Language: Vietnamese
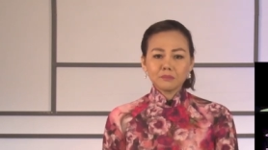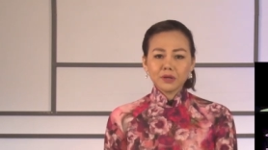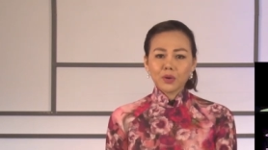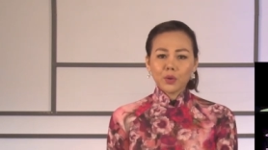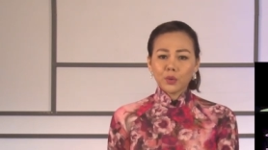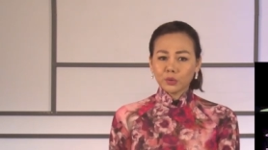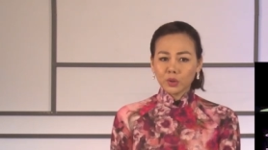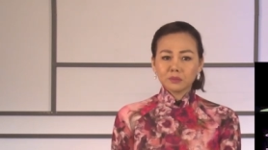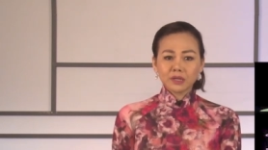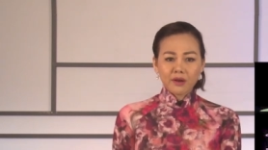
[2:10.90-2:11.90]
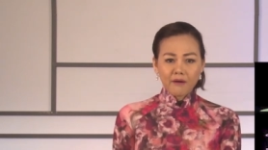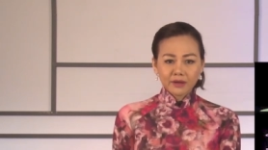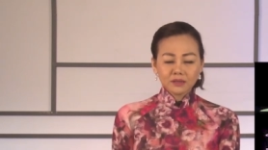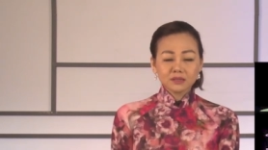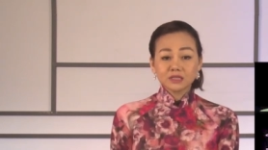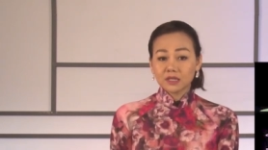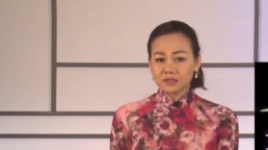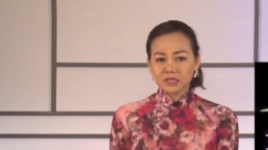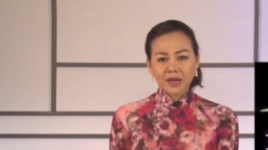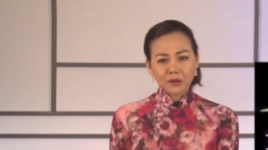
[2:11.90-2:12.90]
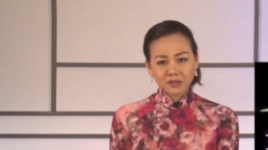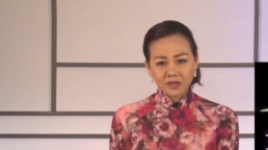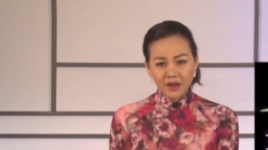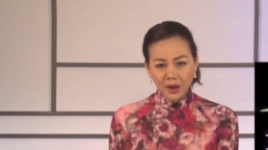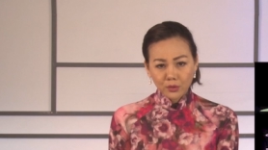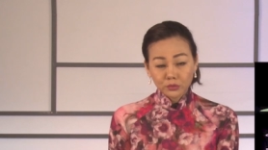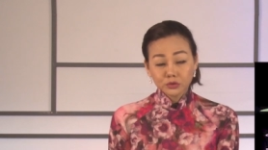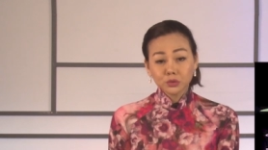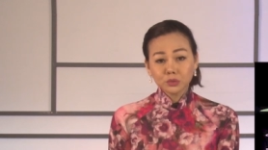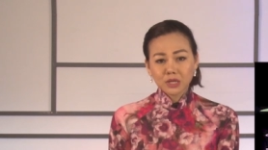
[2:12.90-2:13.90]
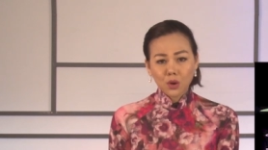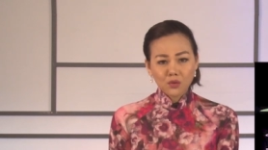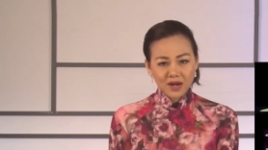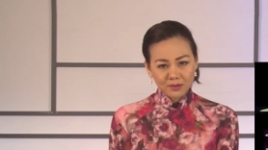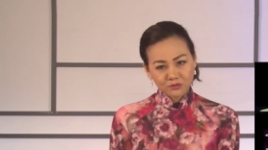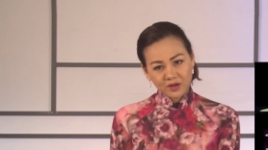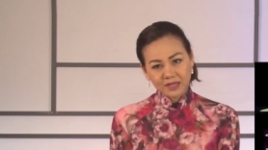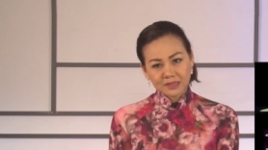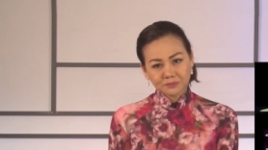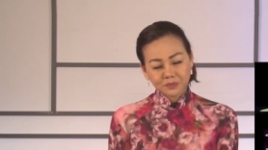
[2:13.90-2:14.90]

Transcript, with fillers: Michael thuyết minh nói, trên chỉ đạo thế nào chúng cháu làm vậy.